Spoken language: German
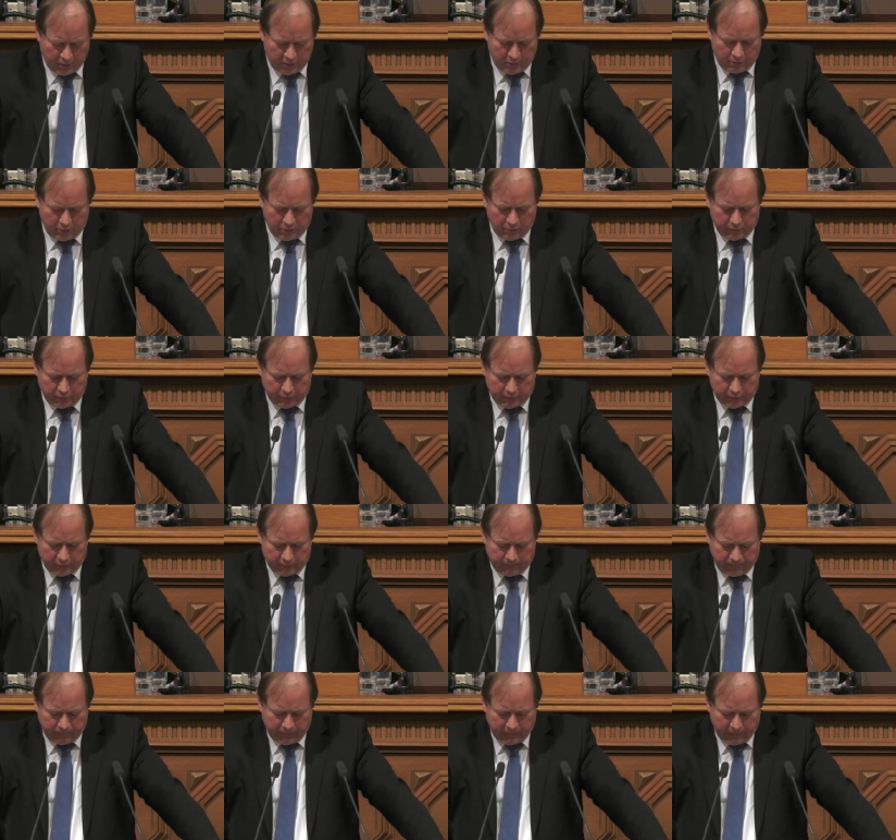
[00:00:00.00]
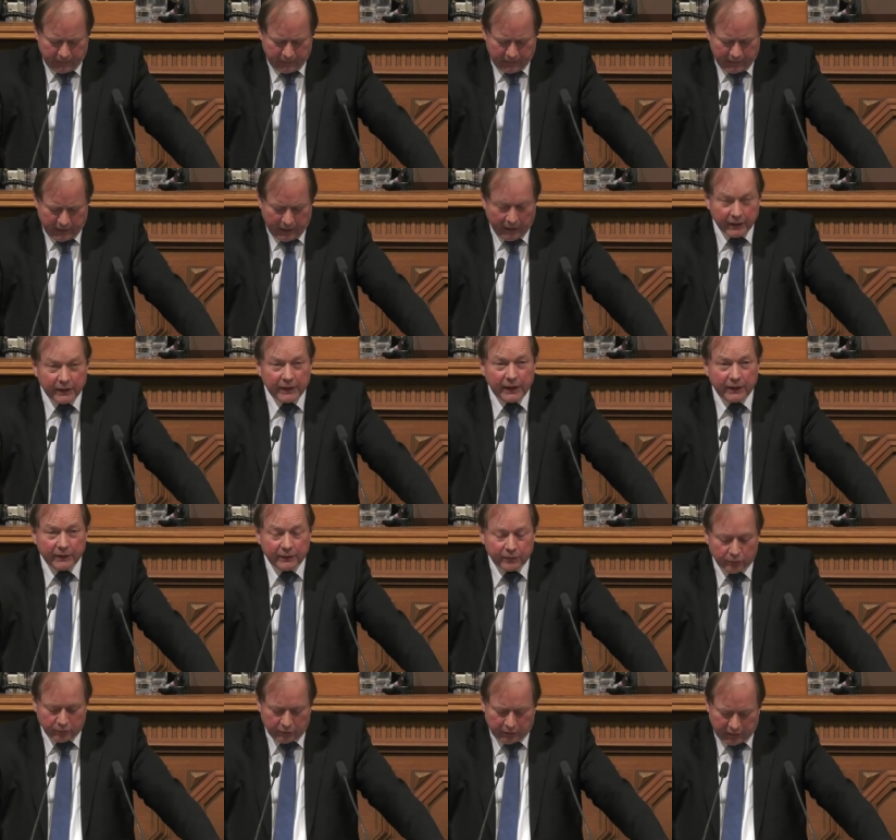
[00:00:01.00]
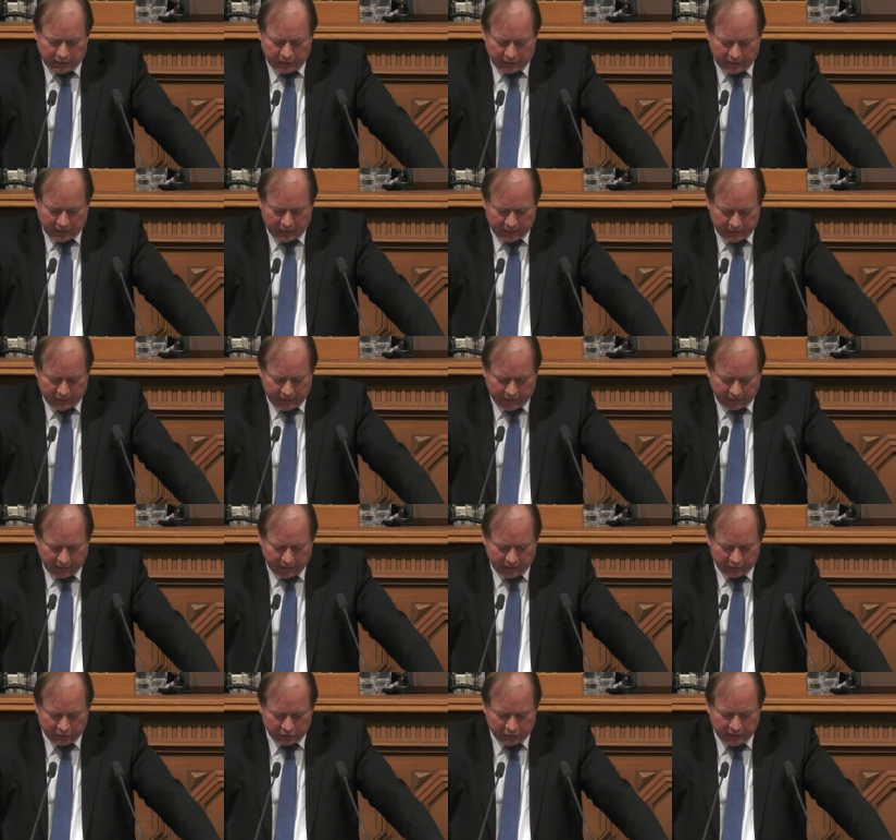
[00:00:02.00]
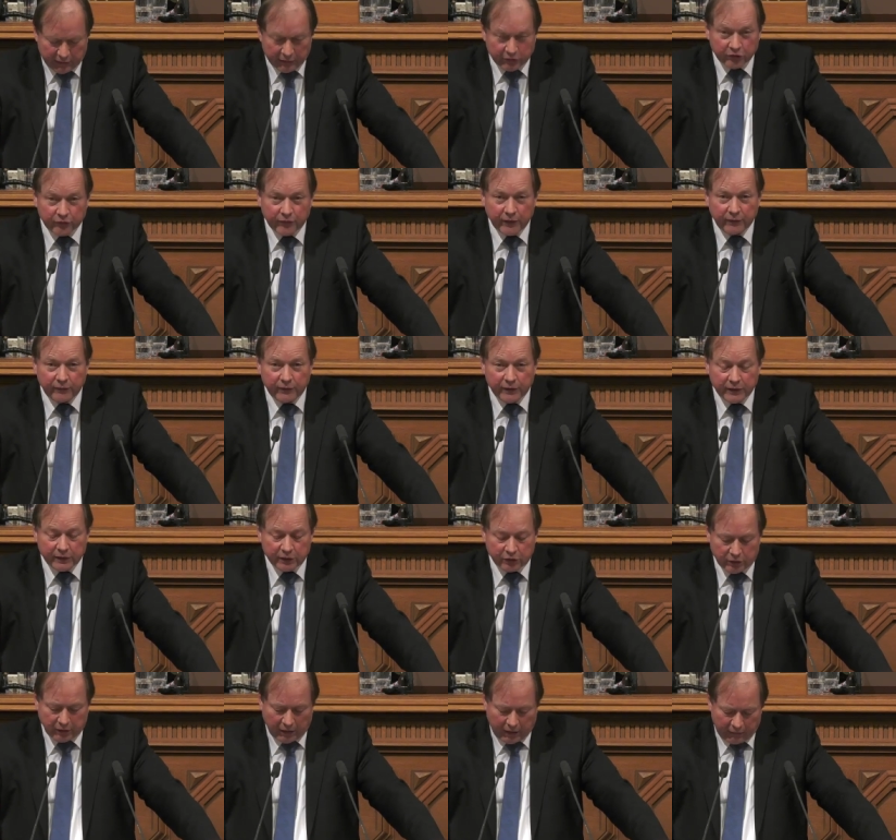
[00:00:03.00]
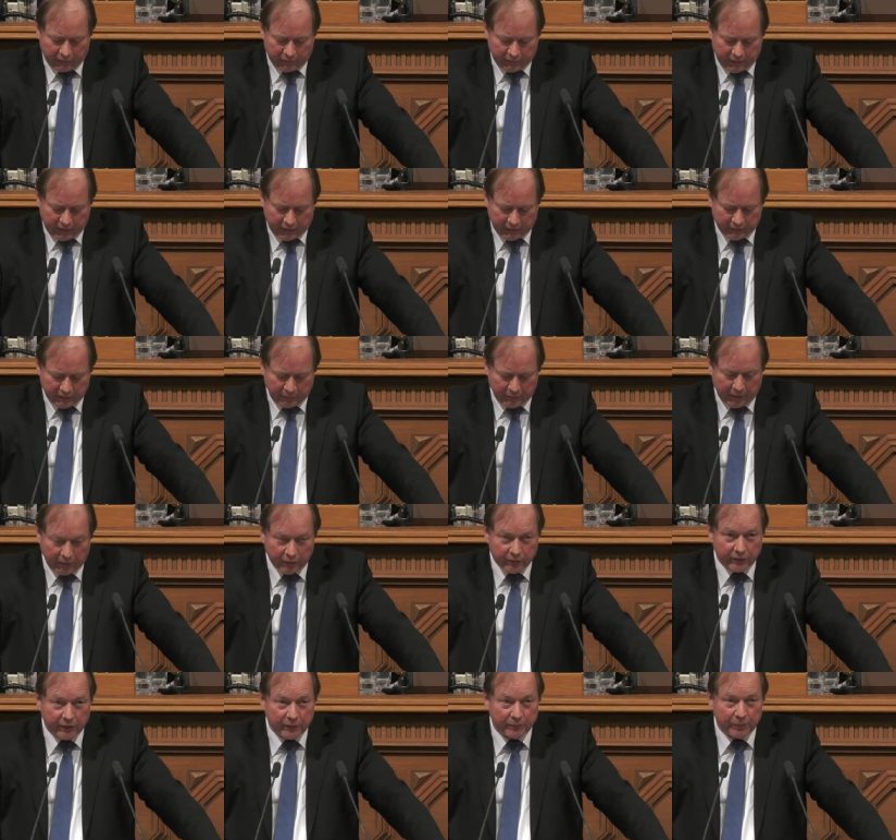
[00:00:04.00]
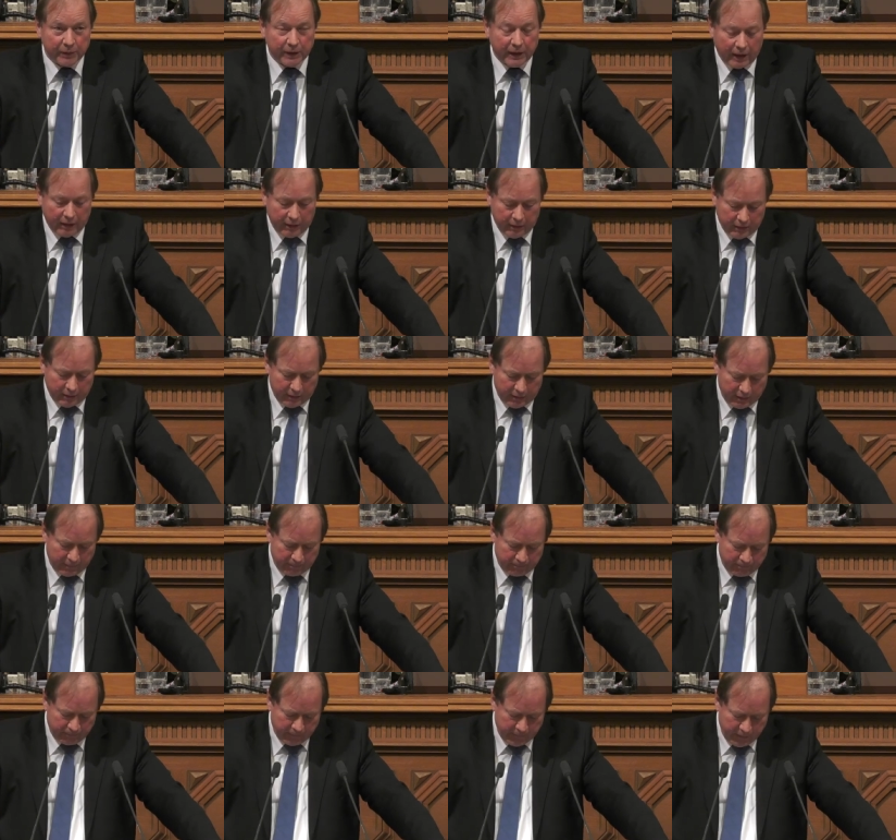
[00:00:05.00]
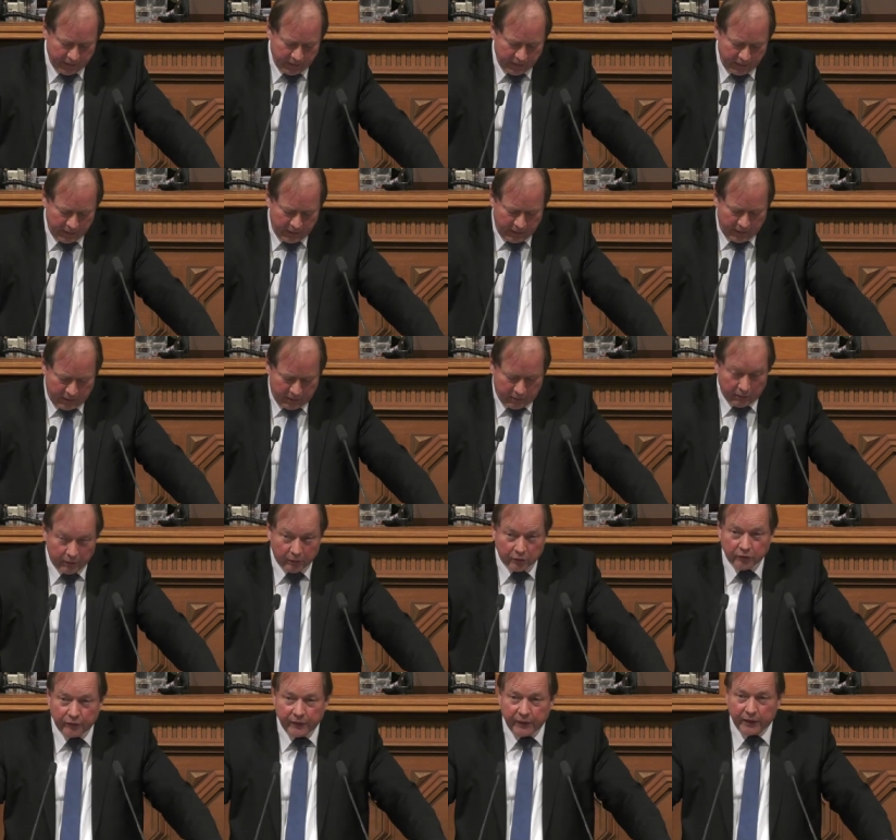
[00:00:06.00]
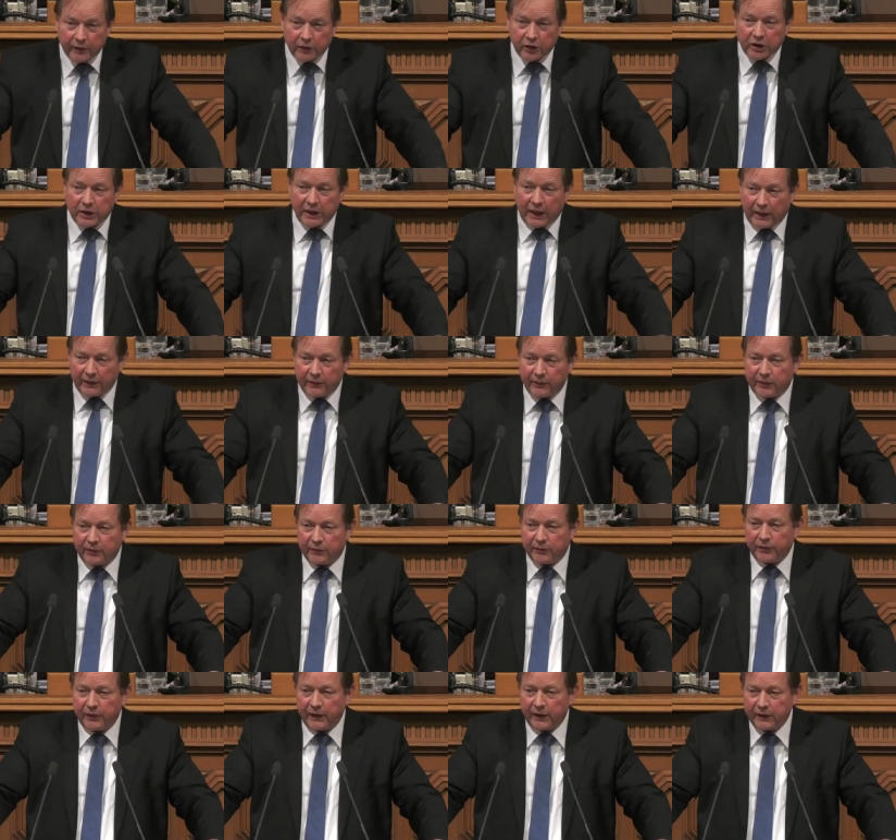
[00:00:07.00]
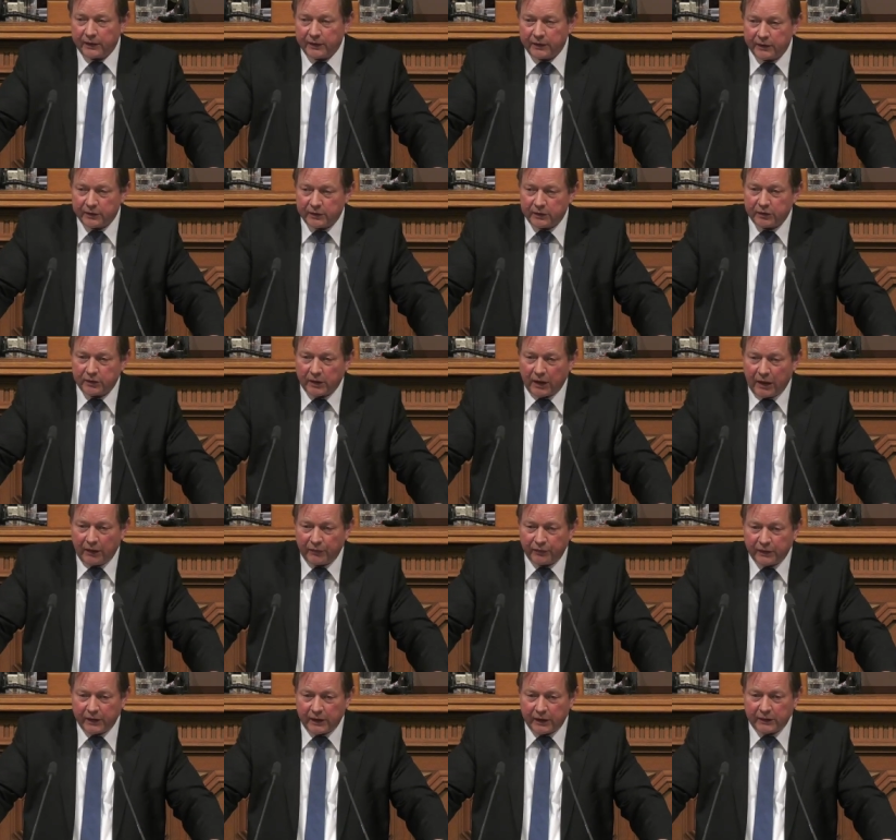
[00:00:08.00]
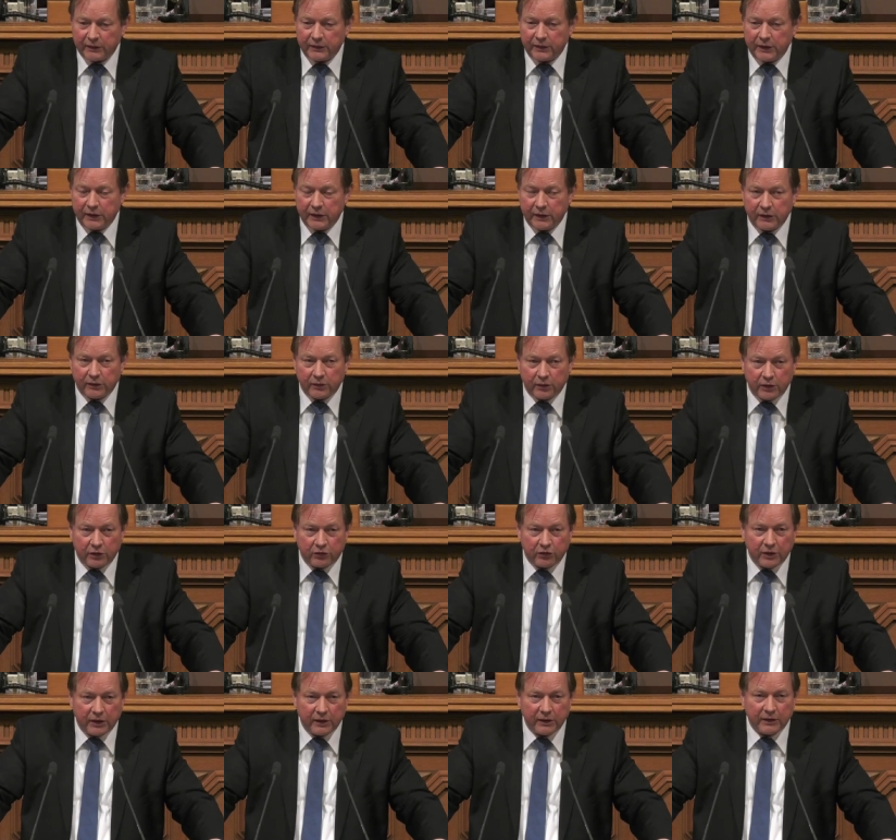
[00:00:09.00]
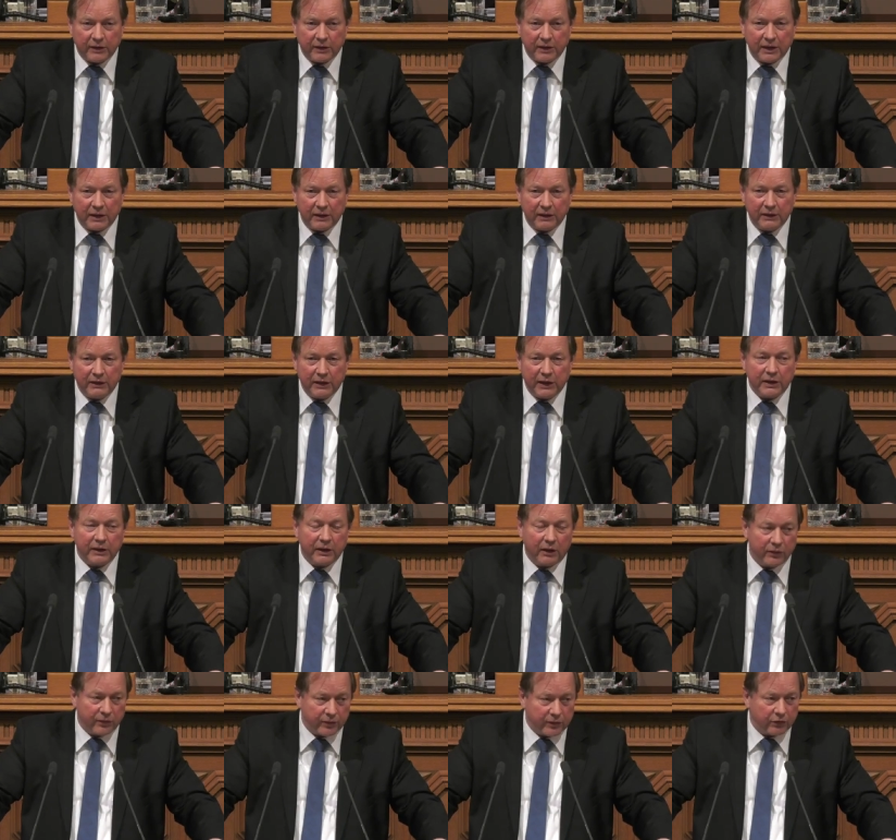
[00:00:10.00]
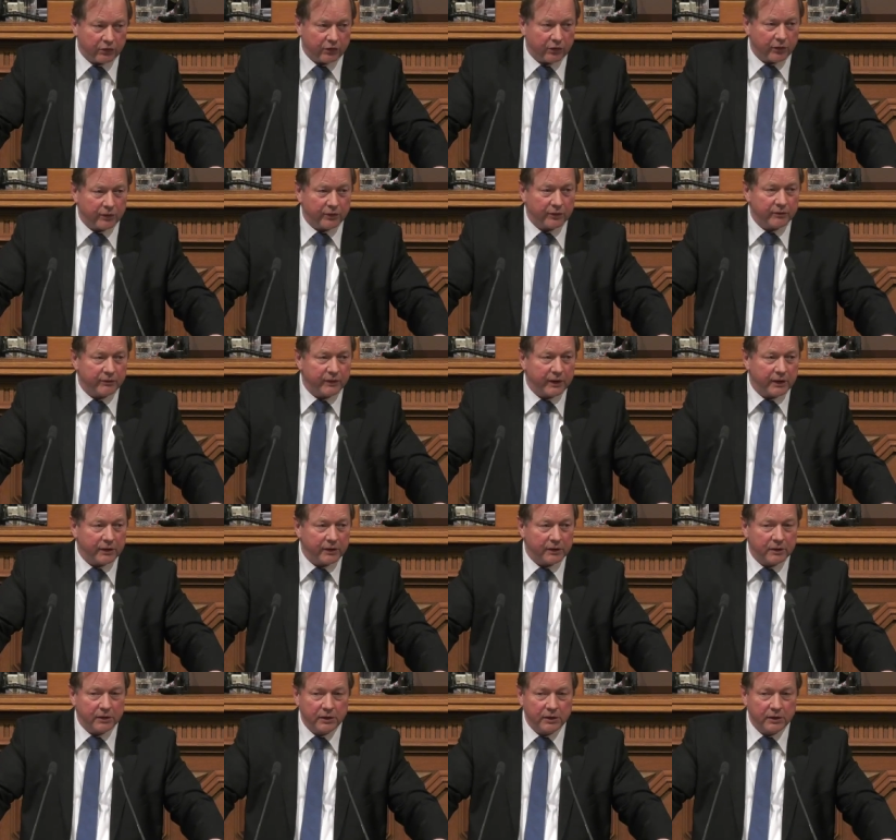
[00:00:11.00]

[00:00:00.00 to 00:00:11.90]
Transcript: Und da IS-Rückkehrer in der Regel stets schwerwiegende Straftaten im Ausland begangen haben, können schwere staatsgefährdende Straftaten hier in Deutschland nicht ausgeschlossen werden.